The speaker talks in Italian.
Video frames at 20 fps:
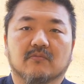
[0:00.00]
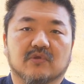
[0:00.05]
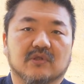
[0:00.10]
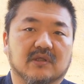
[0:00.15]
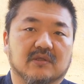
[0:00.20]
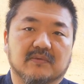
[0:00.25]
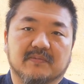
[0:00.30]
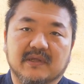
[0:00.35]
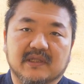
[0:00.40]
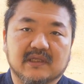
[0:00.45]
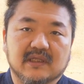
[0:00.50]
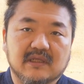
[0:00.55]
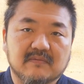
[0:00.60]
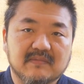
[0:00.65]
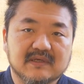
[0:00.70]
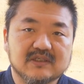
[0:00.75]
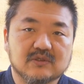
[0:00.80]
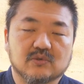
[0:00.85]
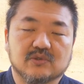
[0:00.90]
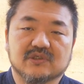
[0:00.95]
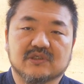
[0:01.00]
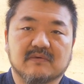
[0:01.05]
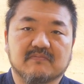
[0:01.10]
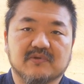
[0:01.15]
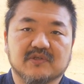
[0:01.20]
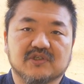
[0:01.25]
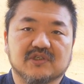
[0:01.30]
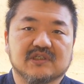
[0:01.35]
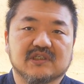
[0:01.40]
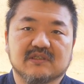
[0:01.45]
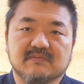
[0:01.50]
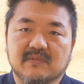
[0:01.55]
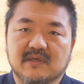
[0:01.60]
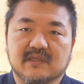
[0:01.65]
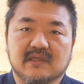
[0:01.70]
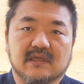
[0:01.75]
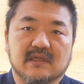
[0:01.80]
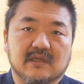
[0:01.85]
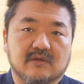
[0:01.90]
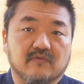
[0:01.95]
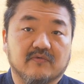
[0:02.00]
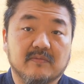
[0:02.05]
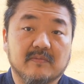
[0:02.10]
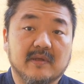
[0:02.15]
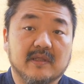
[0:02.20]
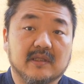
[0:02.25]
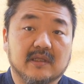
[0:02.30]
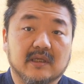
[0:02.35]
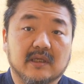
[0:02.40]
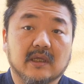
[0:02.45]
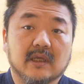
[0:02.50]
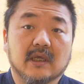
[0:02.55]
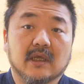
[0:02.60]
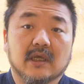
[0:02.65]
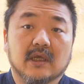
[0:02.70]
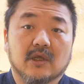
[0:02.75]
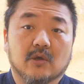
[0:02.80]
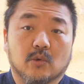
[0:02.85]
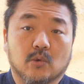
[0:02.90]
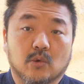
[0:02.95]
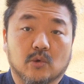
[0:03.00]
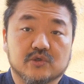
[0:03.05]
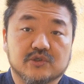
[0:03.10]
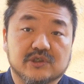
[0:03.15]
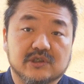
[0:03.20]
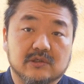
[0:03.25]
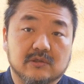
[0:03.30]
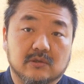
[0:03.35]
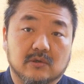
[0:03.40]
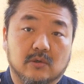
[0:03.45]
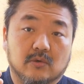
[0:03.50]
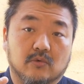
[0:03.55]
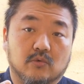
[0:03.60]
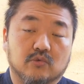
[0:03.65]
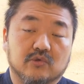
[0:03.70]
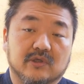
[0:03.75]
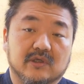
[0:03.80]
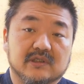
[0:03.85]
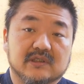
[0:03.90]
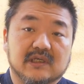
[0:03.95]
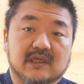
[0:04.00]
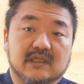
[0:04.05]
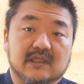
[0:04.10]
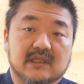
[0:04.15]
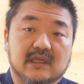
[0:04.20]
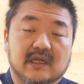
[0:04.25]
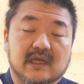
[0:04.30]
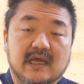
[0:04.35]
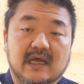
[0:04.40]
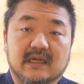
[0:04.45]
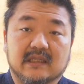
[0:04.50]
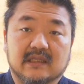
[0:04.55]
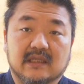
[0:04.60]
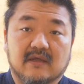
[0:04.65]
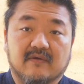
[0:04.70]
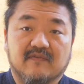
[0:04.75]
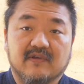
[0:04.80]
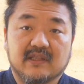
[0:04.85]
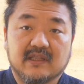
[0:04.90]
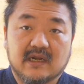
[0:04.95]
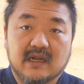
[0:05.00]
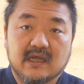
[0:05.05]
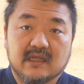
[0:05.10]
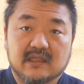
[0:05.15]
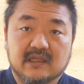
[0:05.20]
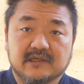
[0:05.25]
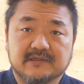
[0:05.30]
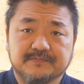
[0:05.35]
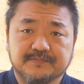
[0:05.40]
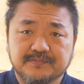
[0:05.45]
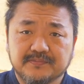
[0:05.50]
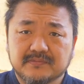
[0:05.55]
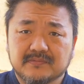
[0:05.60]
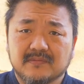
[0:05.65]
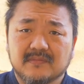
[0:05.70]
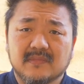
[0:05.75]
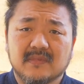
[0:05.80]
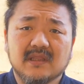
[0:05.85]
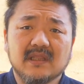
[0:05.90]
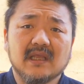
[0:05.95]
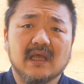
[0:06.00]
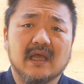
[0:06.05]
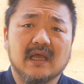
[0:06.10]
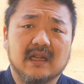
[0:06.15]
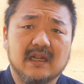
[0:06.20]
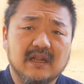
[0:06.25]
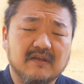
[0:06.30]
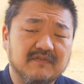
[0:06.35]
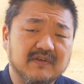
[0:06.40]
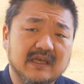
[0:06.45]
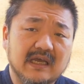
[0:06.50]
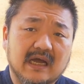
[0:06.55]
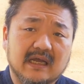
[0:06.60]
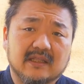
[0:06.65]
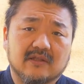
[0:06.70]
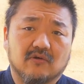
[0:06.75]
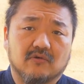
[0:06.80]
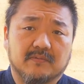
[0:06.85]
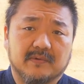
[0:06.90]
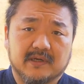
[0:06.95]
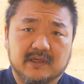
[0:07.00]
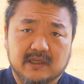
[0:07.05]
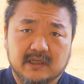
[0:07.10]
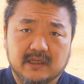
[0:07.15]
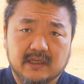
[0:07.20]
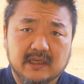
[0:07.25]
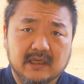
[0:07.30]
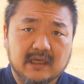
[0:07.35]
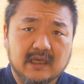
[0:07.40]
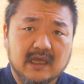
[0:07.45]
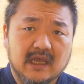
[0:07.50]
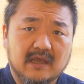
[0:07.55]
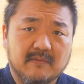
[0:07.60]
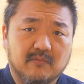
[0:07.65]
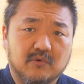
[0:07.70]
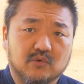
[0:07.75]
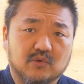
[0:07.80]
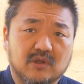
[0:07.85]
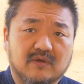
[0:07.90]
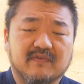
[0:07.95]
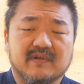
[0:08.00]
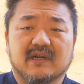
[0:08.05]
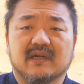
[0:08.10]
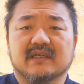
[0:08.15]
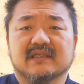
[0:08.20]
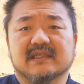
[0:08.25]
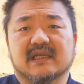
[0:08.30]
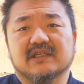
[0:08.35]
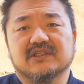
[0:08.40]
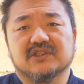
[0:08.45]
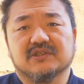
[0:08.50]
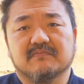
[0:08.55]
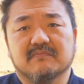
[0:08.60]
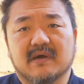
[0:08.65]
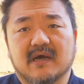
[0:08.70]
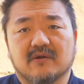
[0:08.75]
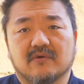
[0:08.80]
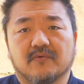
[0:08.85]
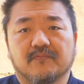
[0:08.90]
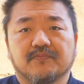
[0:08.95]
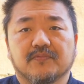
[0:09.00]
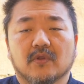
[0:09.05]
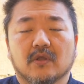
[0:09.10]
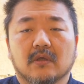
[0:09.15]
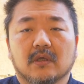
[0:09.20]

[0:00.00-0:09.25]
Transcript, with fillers: Potete prendere dei bastoni semplicissimi e tagliare. Ovviamente un consiglio, utilizzate della carta vetrata e levigatelo perché è brutto avere le schegge in mano.